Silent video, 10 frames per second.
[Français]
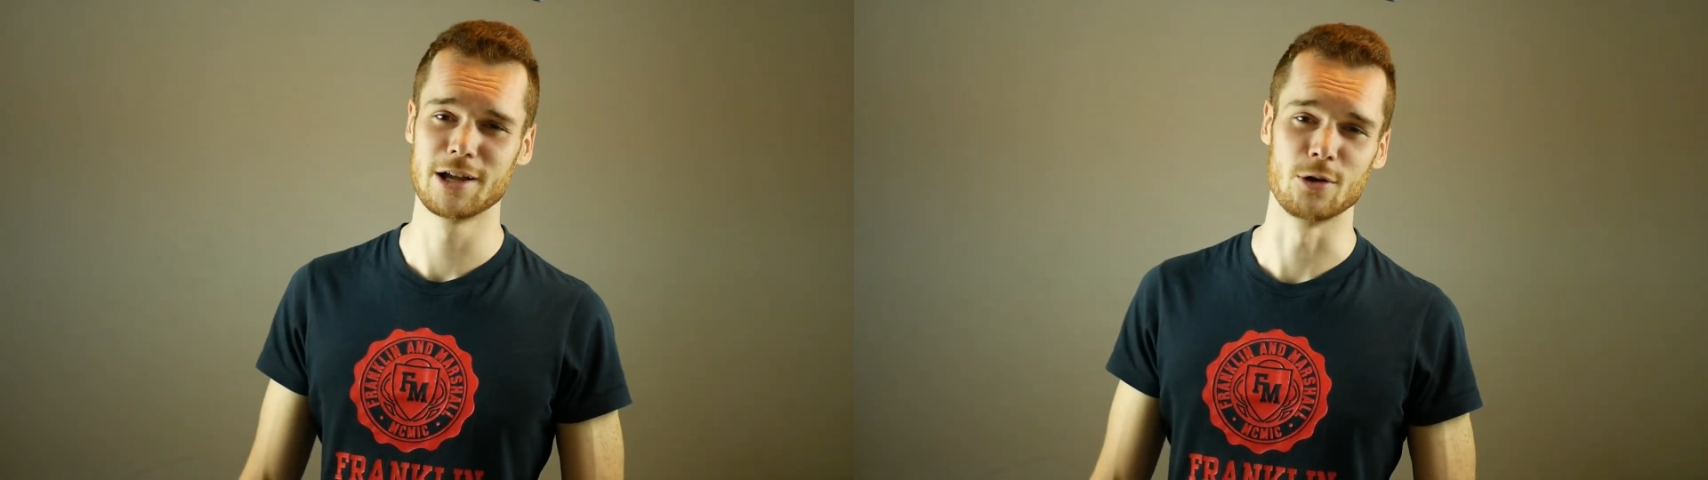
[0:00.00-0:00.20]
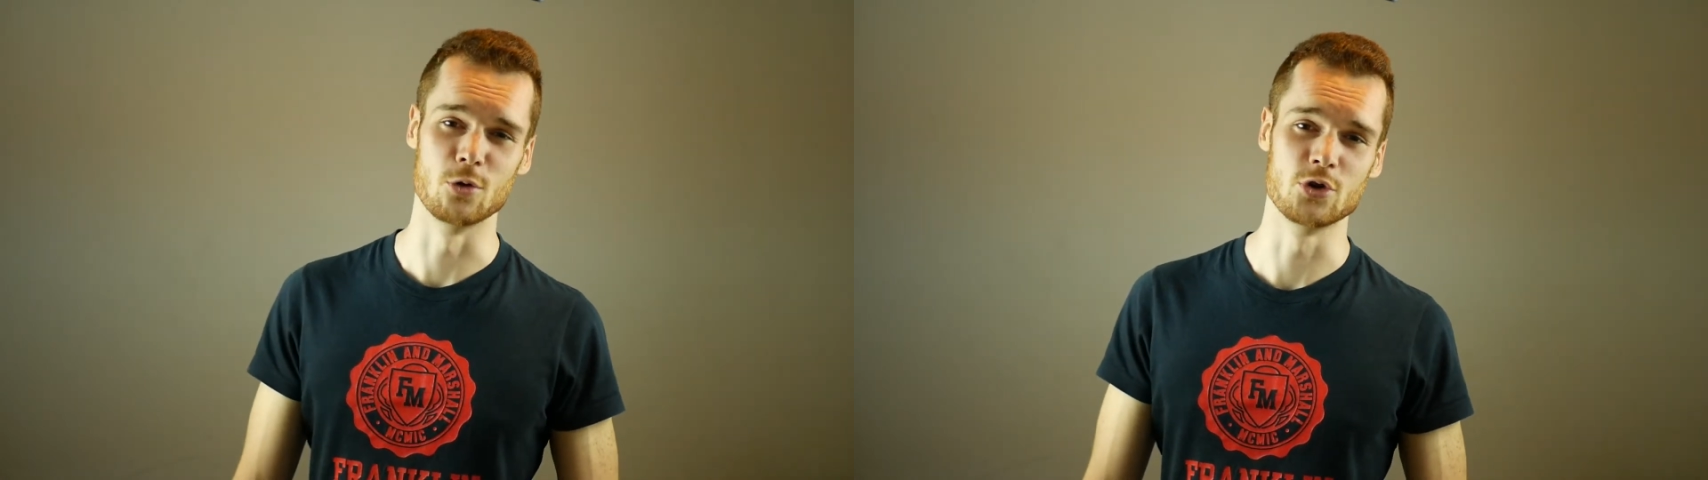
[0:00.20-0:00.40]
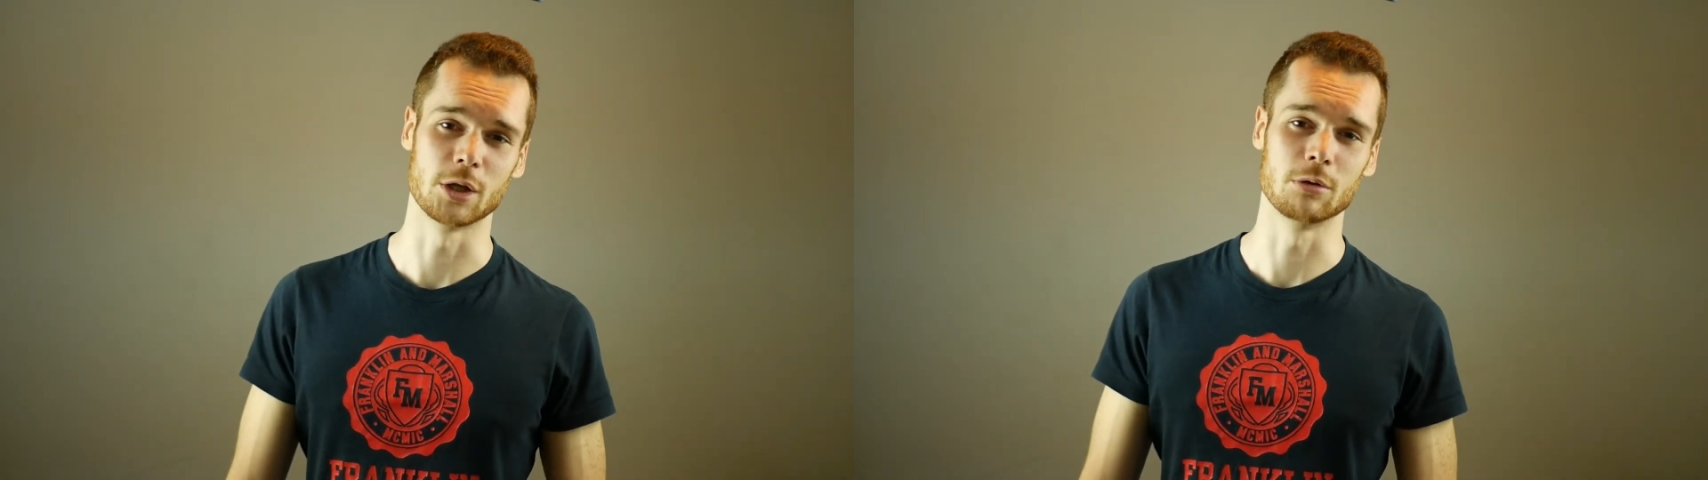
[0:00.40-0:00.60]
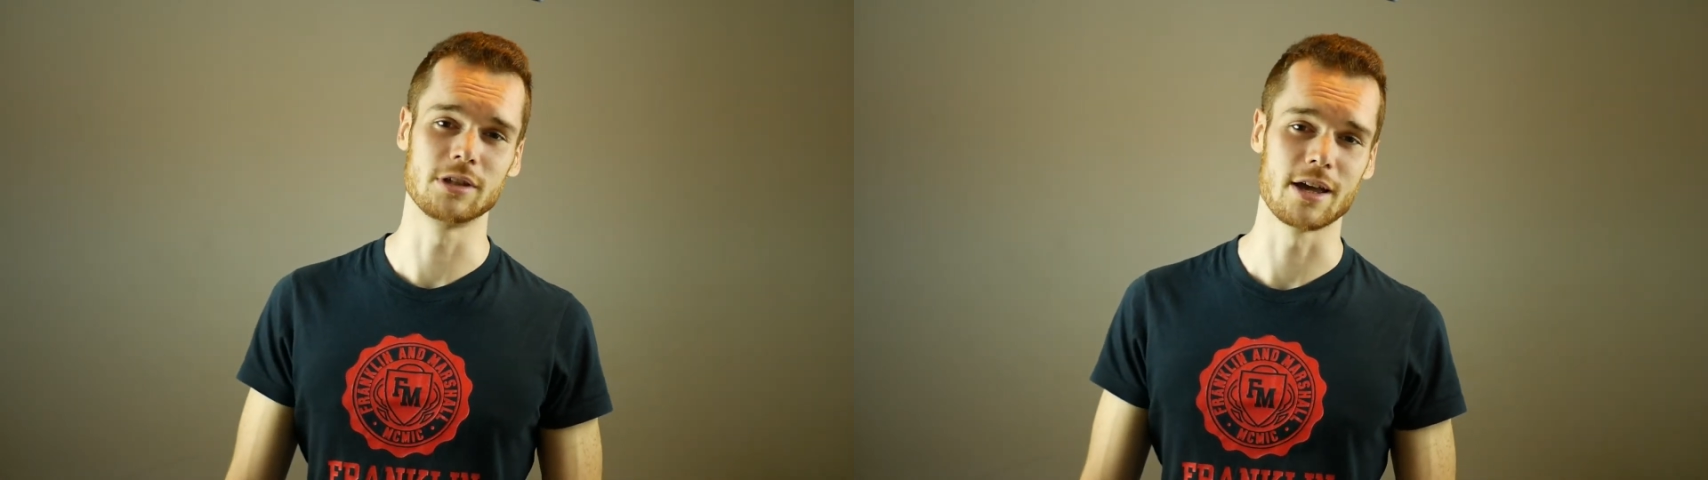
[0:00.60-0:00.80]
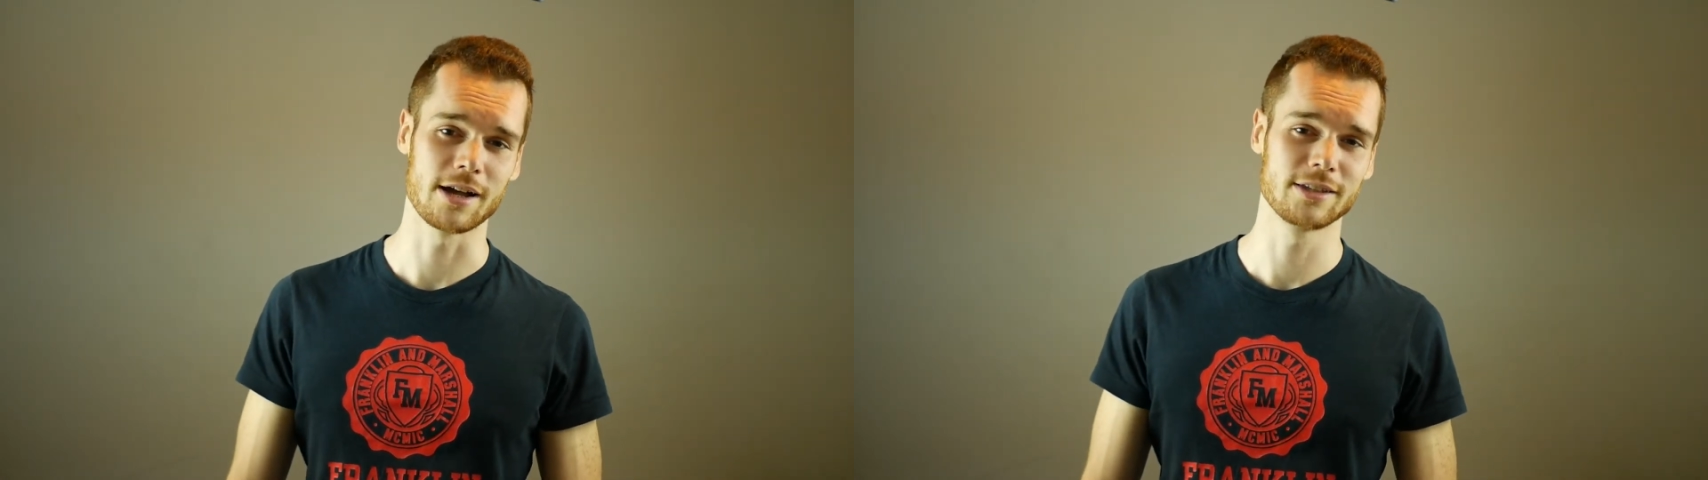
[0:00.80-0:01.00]
le château de
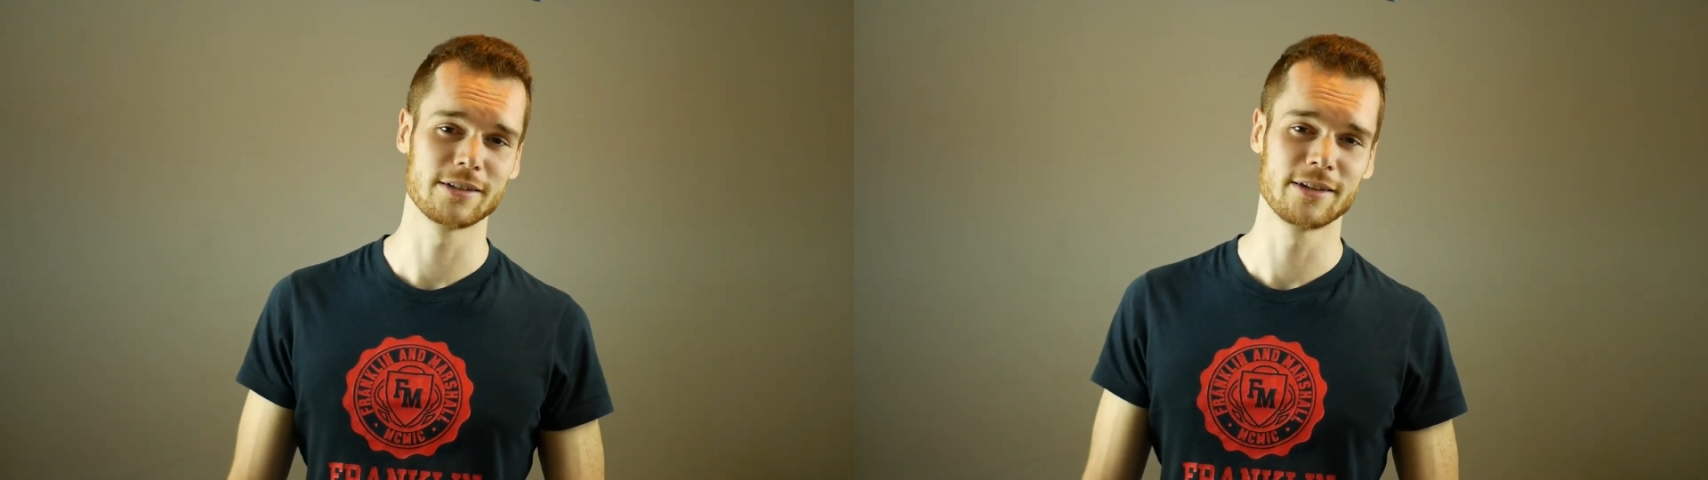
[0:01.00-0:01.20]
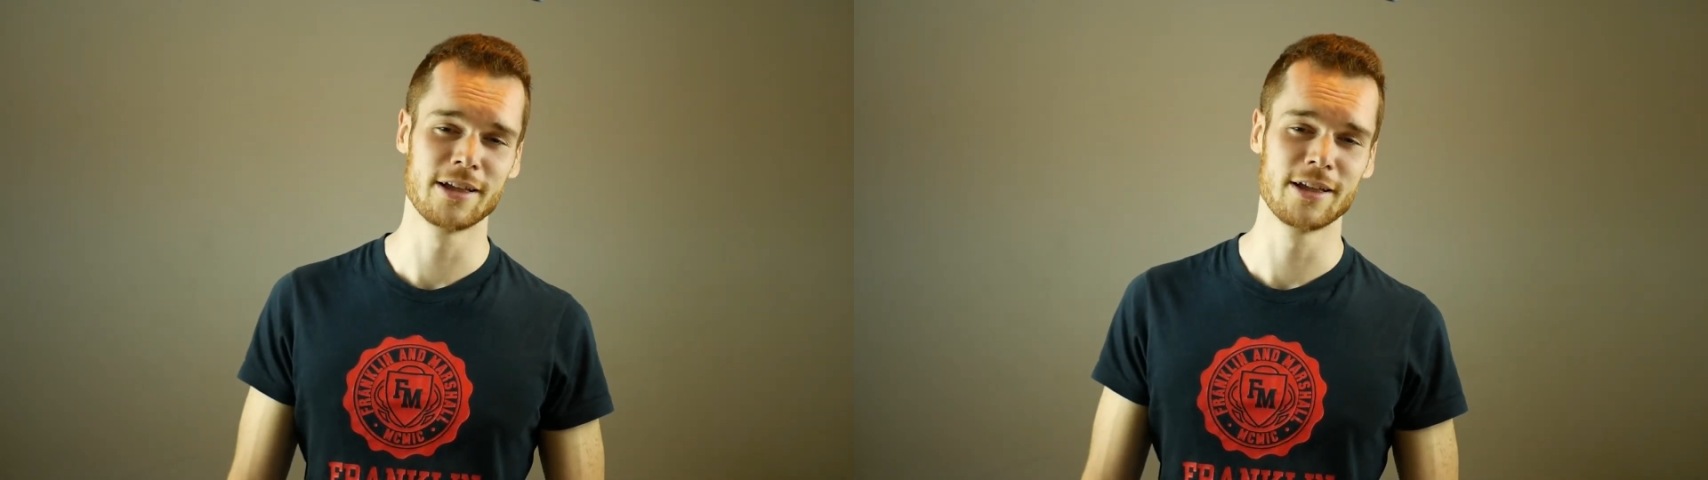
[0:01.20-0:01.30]
cartes,